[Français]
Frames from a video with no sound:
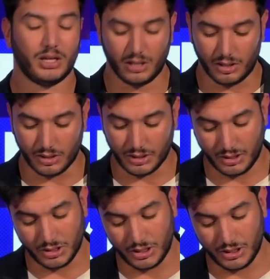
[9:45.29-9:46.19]

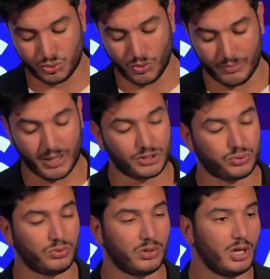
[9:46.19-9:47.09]
Ils, jouent un match
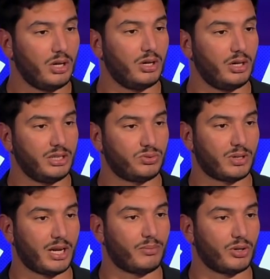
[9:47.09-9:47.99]
où ils ont
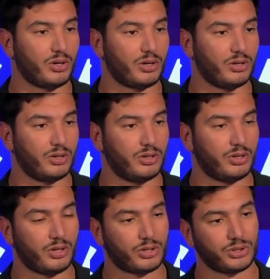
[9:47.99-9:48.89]
clairement
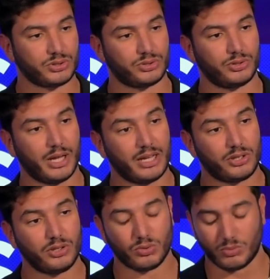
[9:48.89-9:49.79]
leur, chance
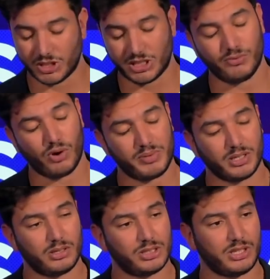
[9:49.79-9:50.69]
Elton. Donc moi je les vois
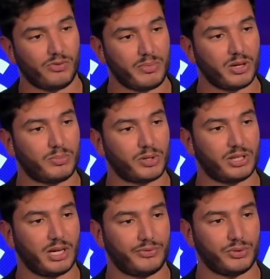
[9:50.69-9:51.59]
bien, je les vois bien
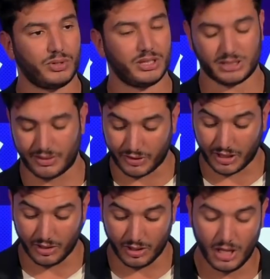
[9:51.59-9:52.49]
l'emporter l'Afio et ça
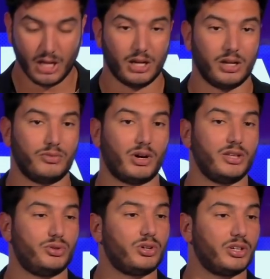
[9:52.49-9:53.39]
ferait voilà
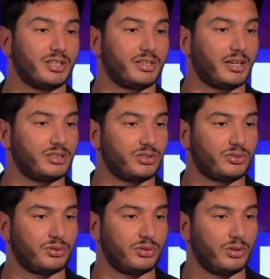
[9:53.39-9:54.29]
deux cotes
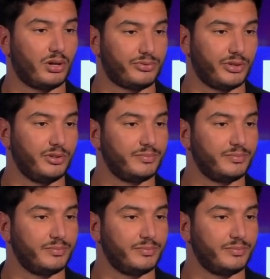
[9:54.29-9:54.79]
intéressantes en fun